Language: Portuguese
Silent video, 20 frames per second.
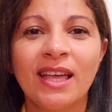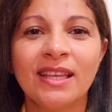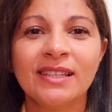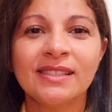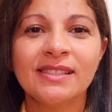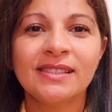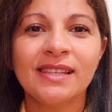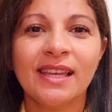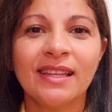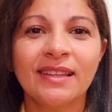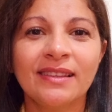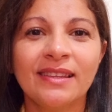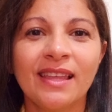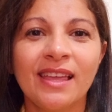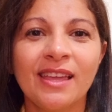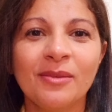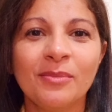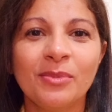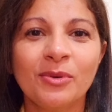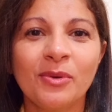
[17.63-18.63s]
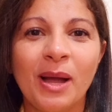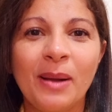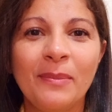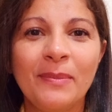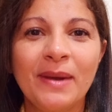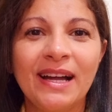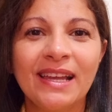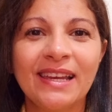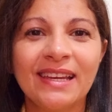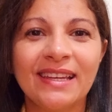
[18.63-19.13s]
Setembro
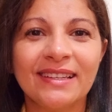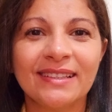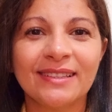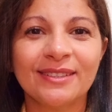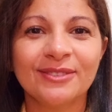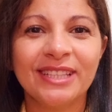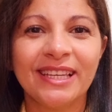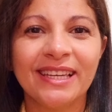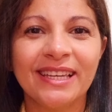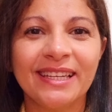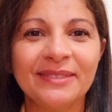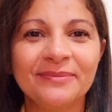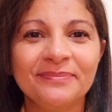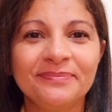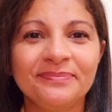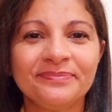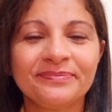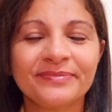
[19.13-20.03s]
Amarelo, né?